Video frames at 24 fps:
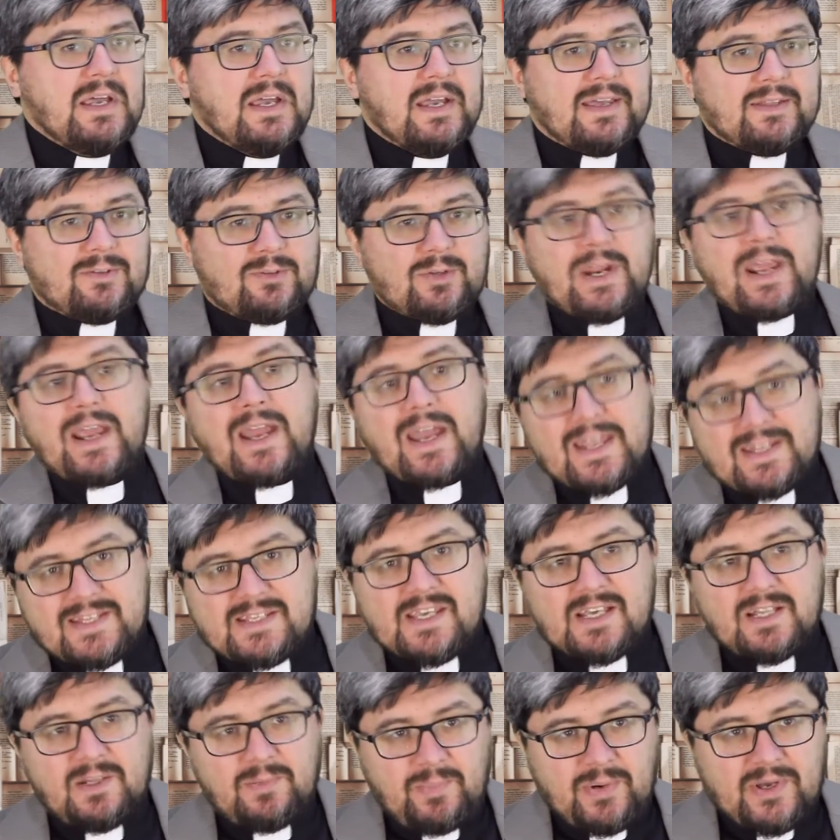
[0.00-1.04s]
который
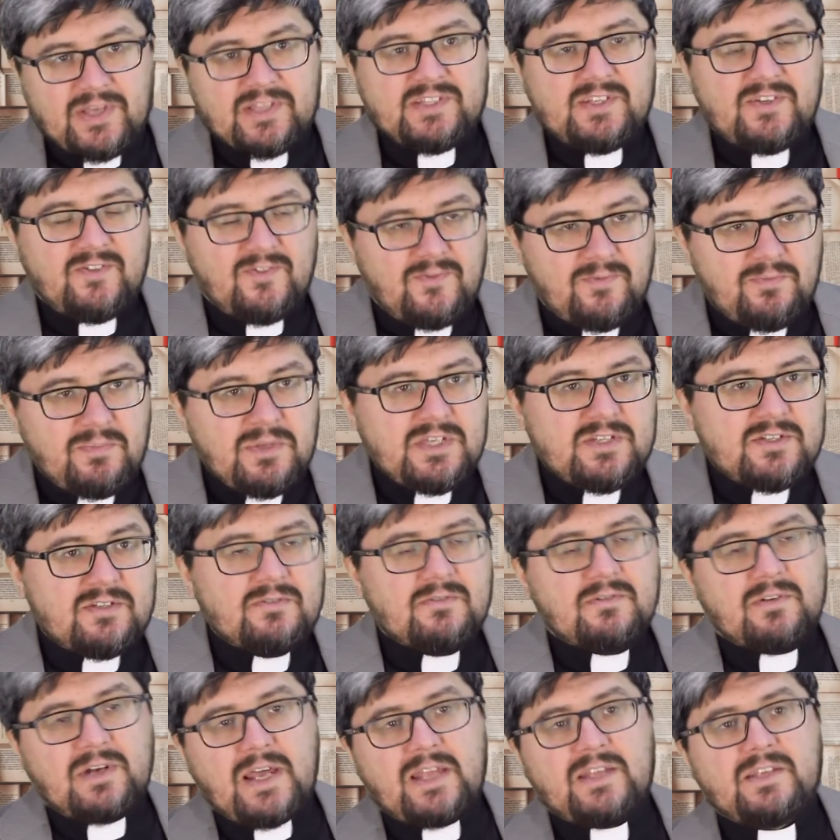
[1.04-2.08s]
хотел пойти в
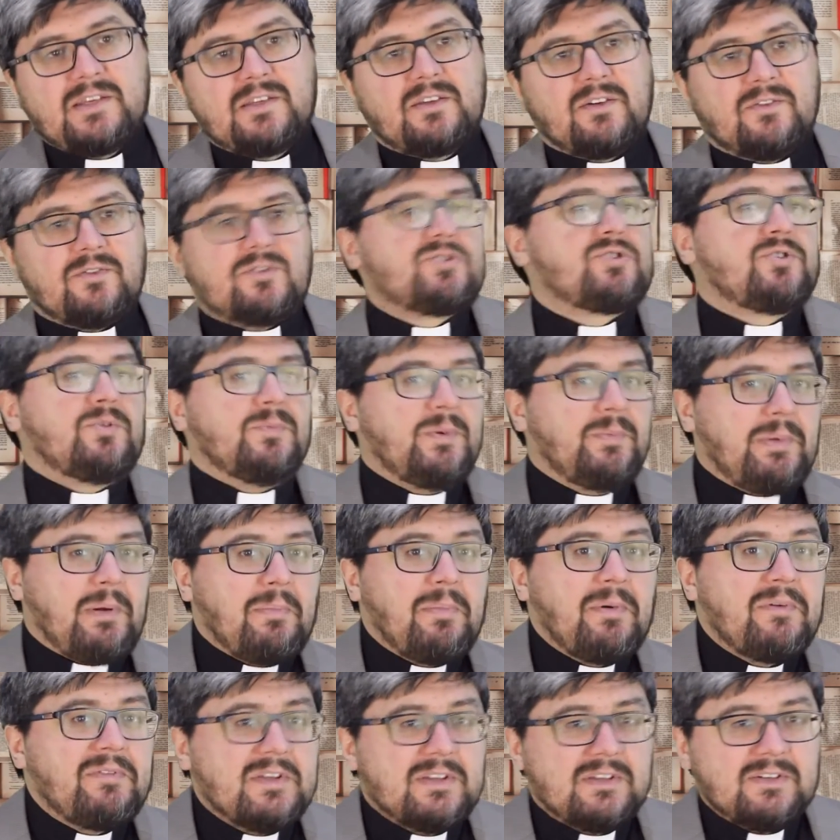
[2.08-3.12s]
миссию ради того, чтобы
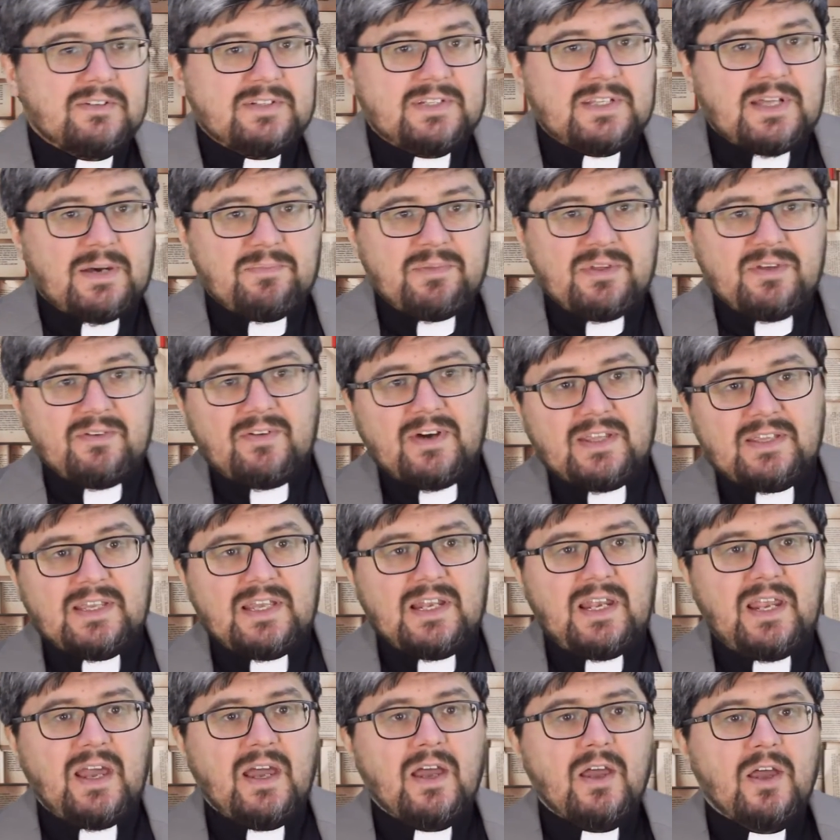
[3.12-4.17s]
проповедовать там
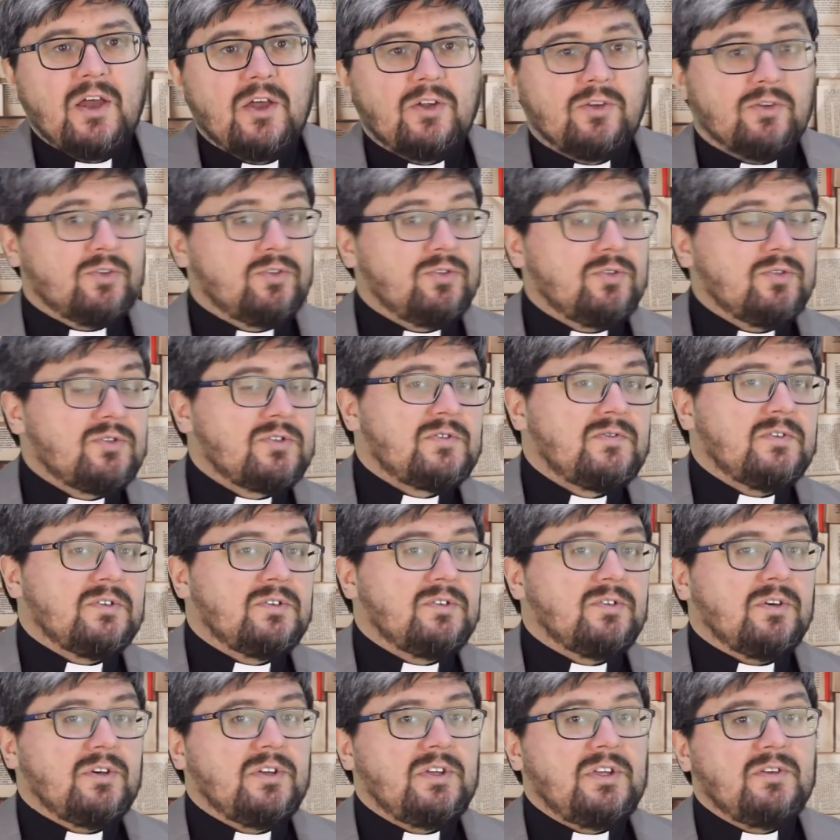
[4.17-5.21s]
Евангелие, но Дух
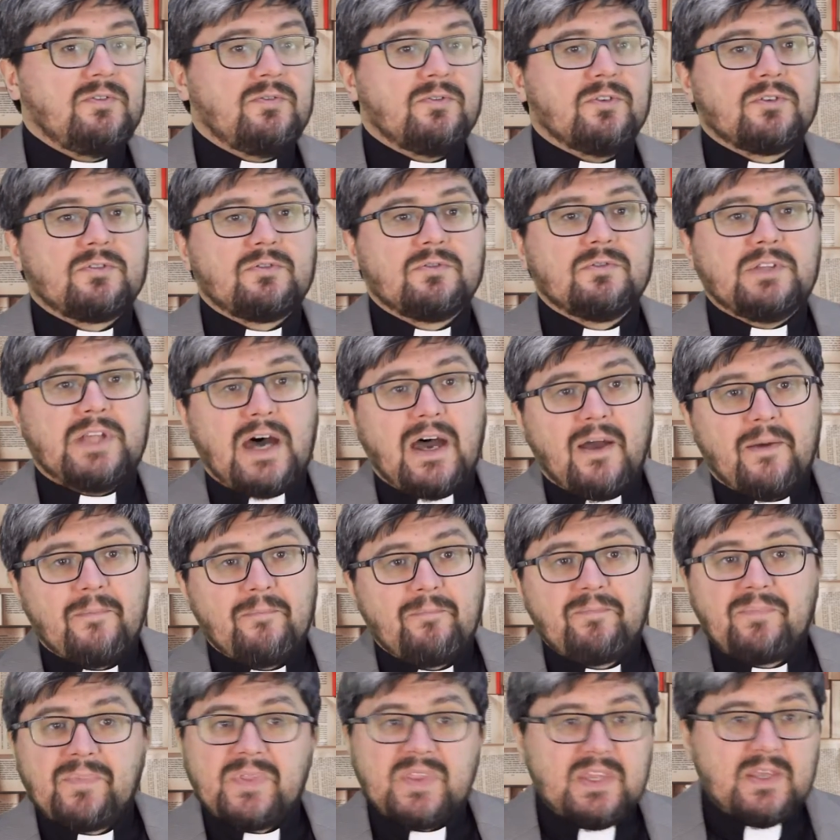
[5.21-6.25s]
Святой его туда
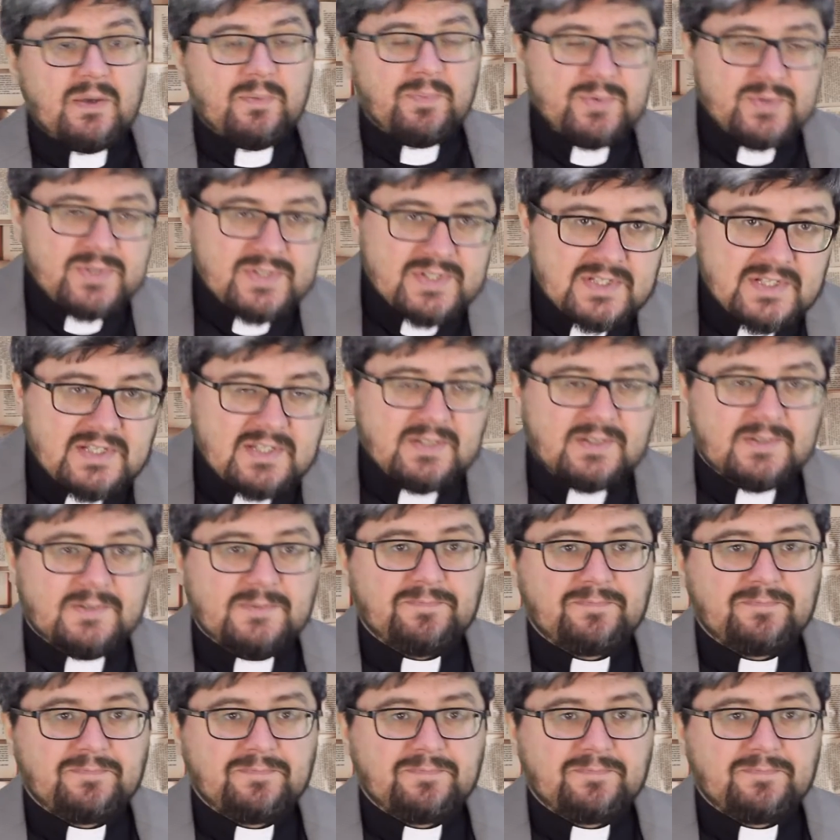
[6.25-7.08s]
не пустил.